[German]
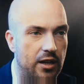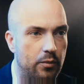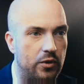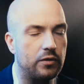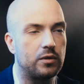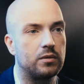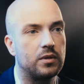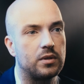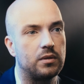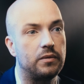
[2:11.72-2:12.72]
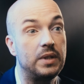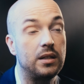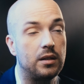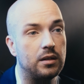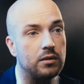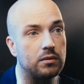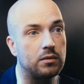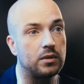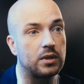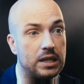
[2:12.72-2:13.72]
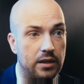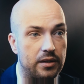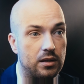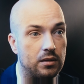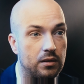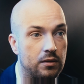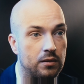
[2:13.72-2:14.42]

Themen, die für uns wichtig und richtig sind.